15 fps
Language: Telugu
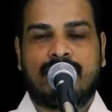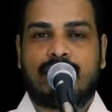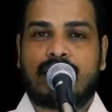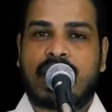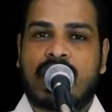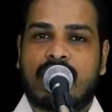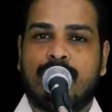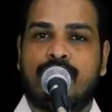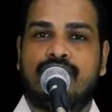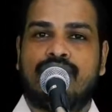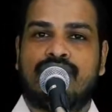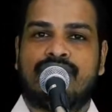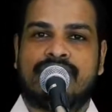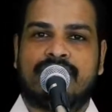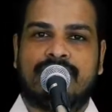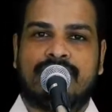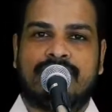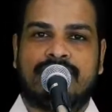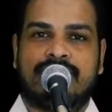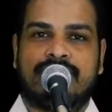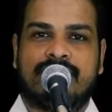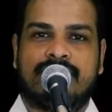ప్రారంభం నుంచి
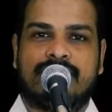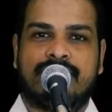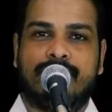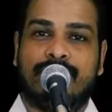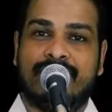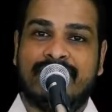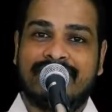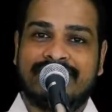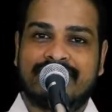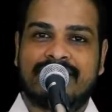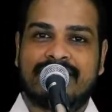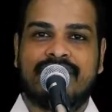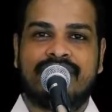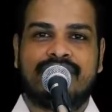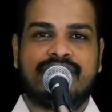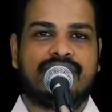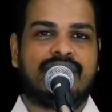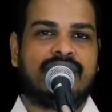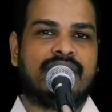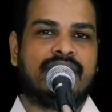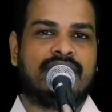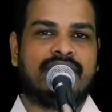బేసిక్స్ నుంచి
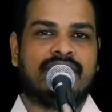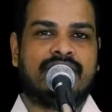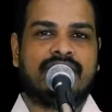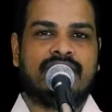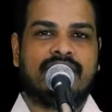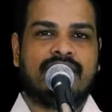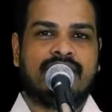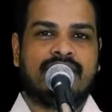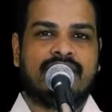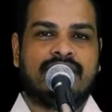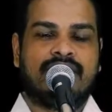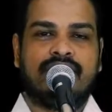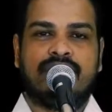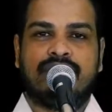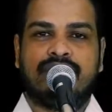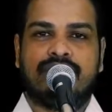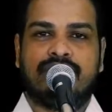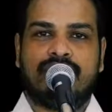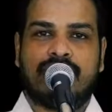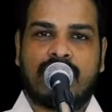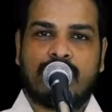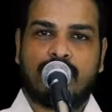కూడా నీవు
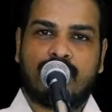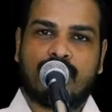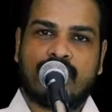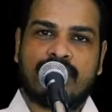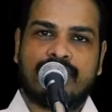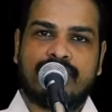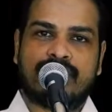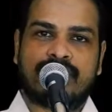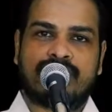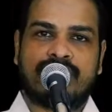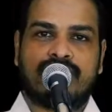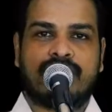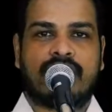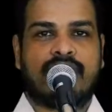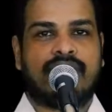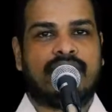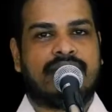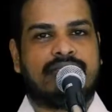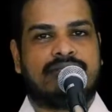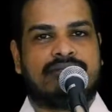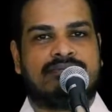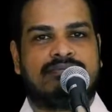ఎలా పునాది వేసుకుంటూ రావాలి
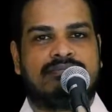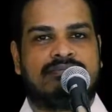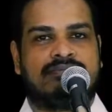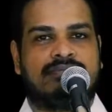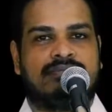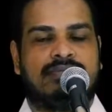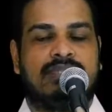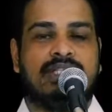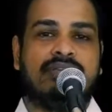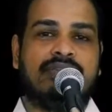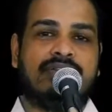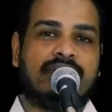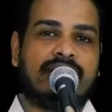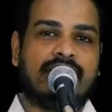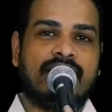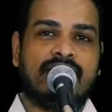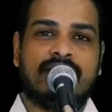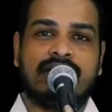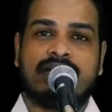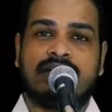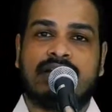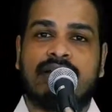ఈ విధంగా
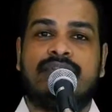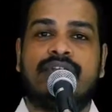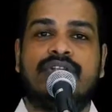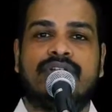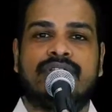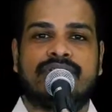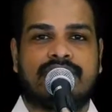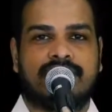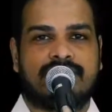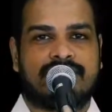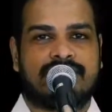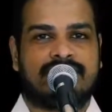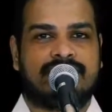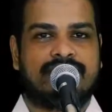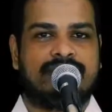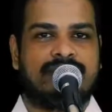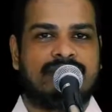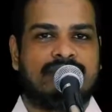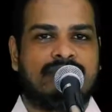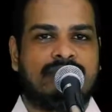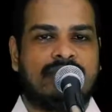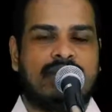తర్ఫీదునిస్తాడు
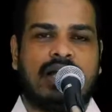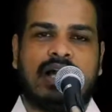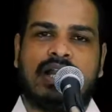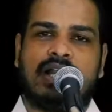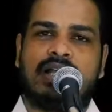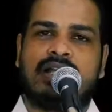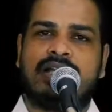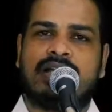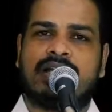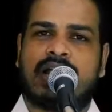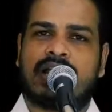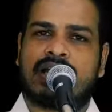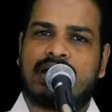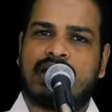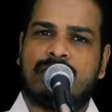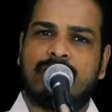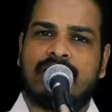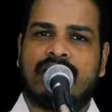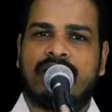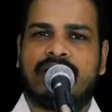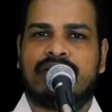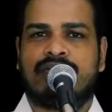అలాగని కలెక్టర్ల
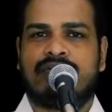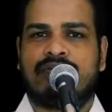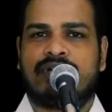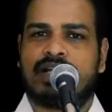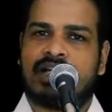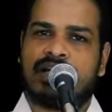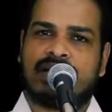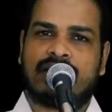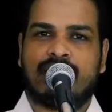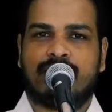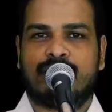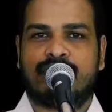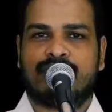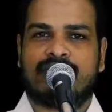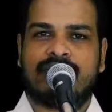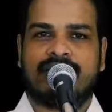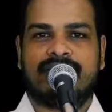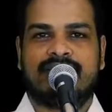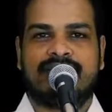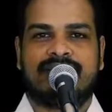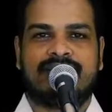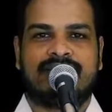పిల్లలందరూ కూడా కలెక్టర్లు అయిపోతారా
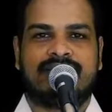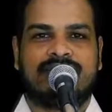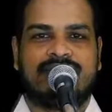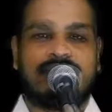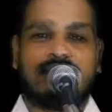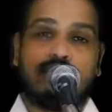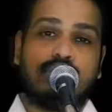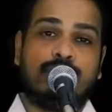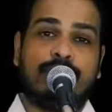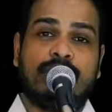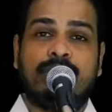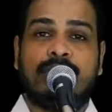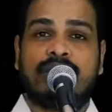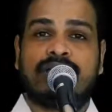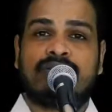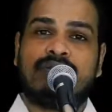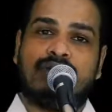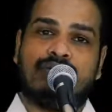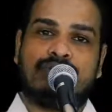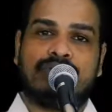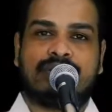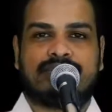కొంతమంది మాత్రం
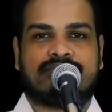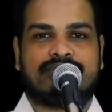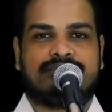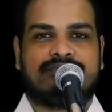అవుతారు